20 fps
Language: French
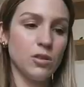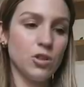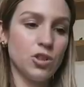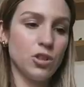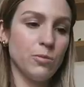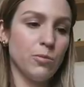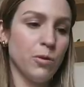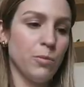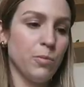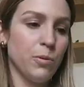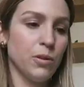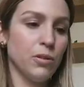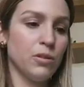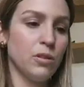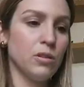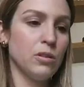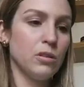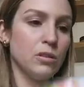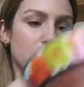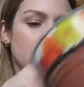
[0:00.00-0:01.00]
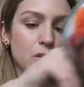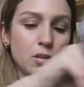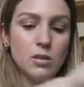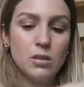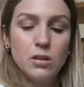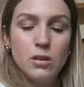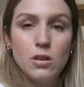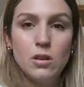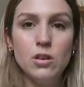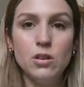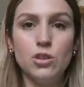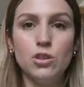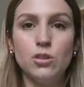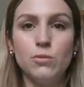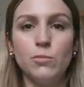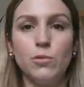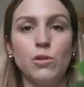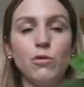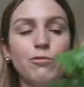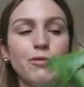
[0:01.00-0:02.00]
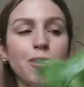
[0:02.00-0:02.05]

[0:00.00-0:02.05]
J'ai mon potos, j'ai mon